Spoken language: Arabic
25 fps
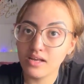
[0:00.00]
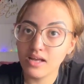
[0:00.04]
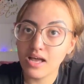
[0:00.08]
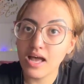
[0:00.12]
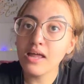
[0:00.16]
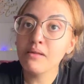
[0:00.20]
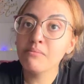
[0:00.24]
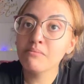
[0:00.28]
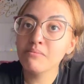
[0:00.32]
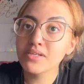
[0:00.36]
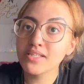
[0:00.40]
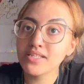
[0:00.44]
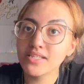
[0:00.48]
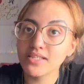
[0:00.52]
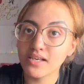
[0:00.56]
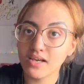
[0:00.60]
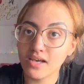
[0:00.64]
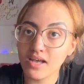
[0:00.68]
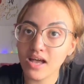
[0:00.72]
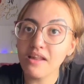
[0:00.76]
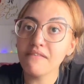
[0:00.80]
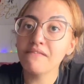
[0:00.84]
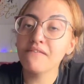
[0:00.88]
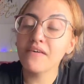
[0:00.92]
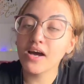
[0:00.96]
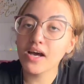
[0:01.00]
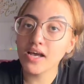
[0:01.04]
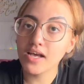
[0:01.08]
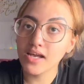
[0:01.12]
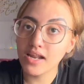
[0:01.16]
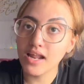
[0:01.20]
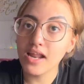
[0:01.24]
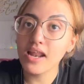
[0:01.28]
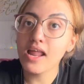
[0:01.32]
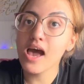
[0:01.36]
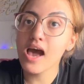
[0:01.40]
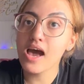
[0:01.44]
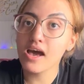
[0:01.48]
المسخ
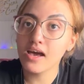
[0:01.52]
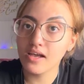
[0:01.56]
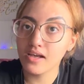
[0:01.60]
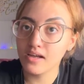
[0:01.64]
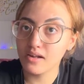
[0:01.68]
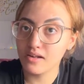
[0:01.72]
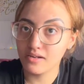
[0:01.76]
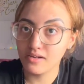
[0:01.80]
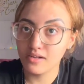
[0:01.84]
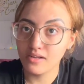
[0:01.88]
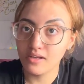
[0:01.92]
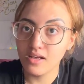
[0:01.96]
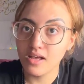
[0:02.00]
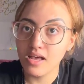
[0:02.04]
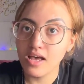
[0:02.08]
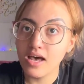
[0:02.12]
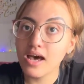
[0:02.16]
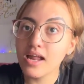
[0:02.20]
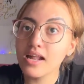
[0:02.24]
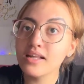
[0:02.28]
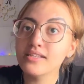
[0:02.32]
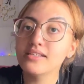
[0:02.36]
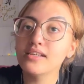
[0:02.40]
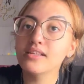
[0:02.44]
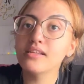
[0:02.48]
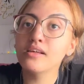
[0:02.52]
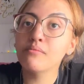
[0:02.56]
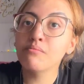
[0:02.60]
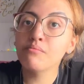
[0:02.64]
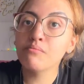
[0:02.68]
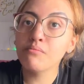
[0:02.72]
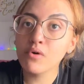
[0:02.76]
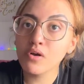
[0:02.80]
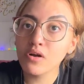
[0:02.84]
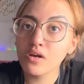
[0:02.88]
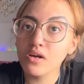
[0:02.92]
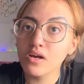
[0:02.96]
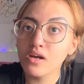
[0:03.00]
الفقير الحقير راه انت دين
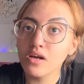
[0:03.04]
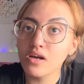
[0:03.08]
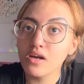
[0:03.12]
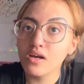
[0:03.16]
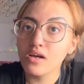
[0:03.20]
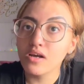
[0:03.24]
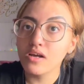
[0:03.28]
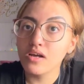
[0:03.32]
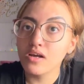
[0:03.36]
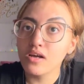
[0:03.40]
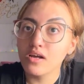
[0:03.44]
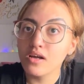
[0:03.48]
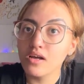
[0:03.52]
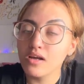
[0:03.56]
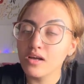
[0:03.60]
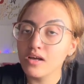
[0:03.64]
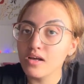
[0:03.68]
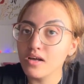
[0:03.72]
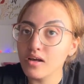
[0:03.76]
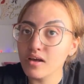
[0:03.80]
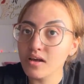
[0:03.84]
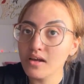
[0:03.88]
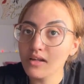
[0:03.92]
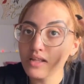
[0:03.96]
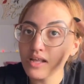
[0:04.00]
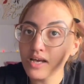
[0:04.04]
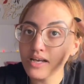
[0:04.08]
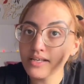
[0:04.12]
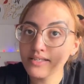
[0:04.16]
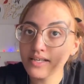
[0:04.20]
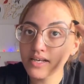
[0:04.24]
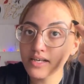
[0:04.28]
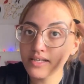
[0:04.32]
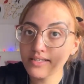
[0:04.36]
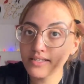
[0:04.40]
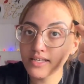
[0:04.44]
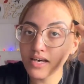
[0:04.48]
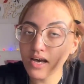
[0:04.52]
امك
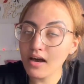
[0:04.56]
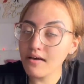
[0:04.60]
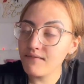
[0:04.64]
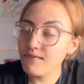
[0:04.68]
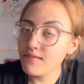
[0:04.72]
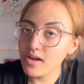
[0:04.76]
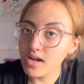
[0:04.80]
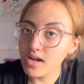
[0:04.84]
ناقصك الثقافه